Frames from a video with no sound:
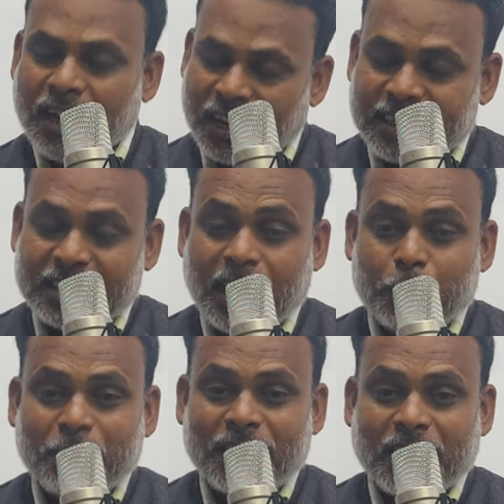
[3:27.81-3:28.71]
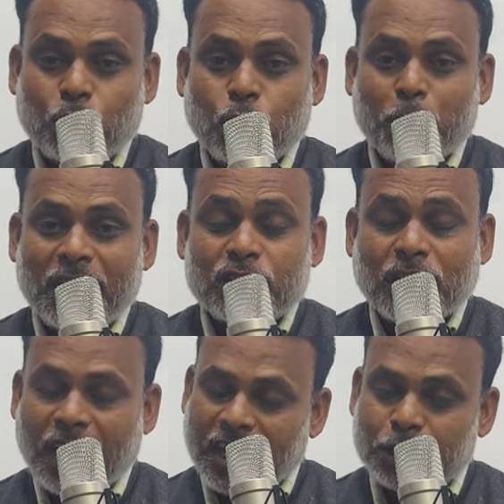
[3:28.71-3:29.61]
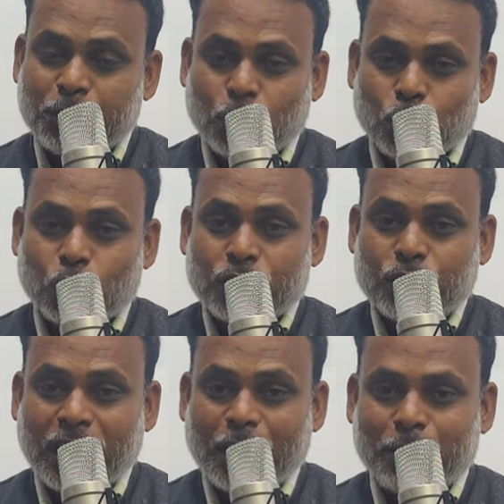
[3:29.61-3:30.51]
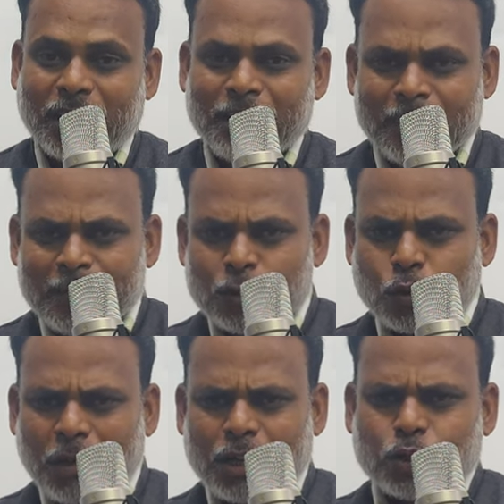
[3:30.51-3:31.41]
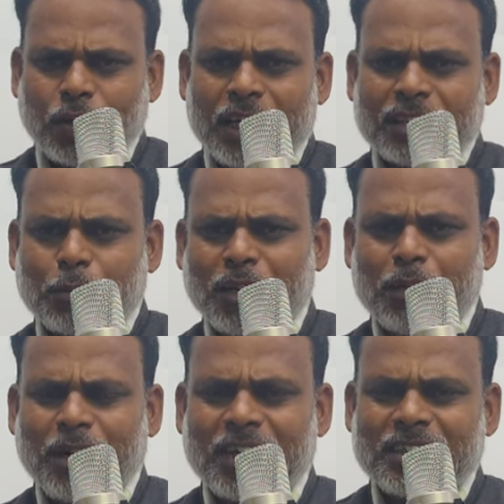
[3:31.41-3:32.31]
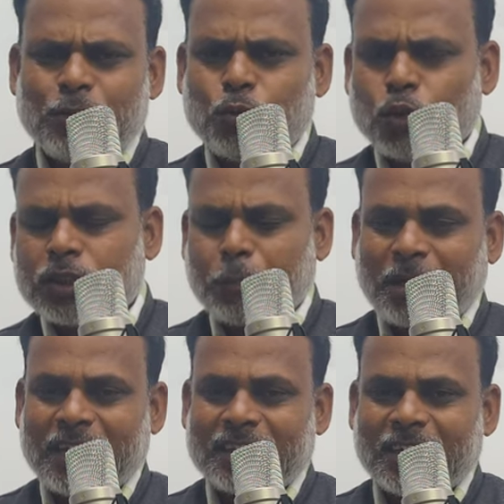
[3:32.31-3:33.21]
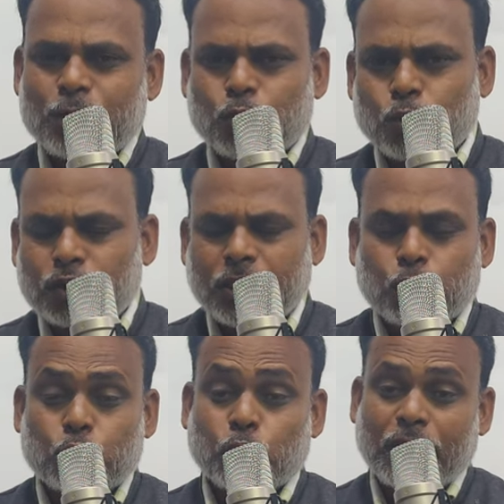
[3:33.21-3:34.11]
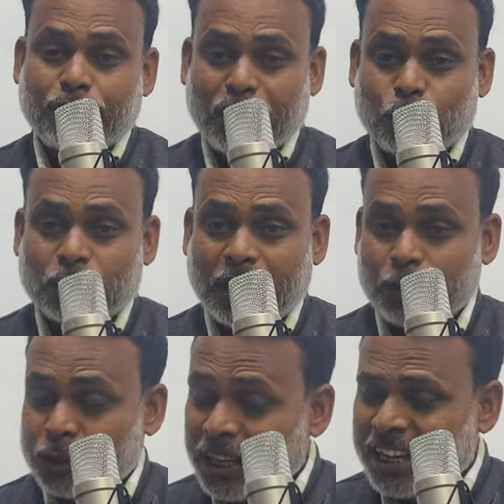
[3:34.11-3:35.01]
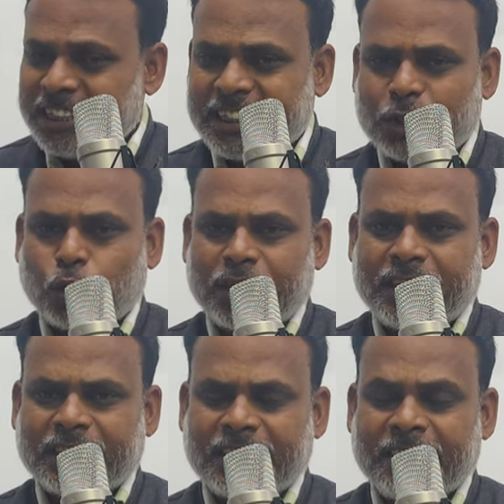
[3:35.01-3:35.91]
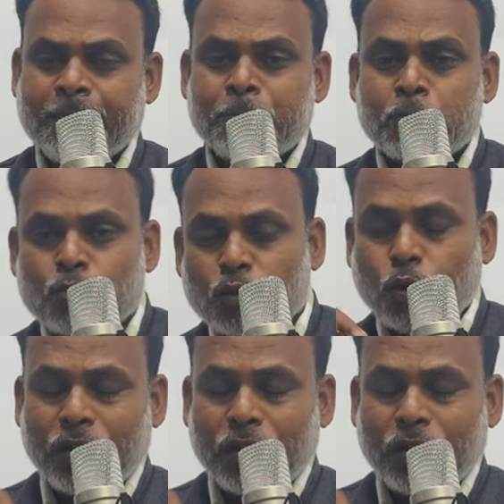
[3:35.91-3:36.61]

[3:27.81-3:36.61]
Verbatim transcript: हालांकि आईपीएल का वो मैच आज भी लोगों के जहन में है तो वेस्टो तो ऐसे बल्लेबाज हैं वो जब खेलते हैं तो कुछ ना कुछ उलटफेर होता है ये इनकी जो इनिंग थी वो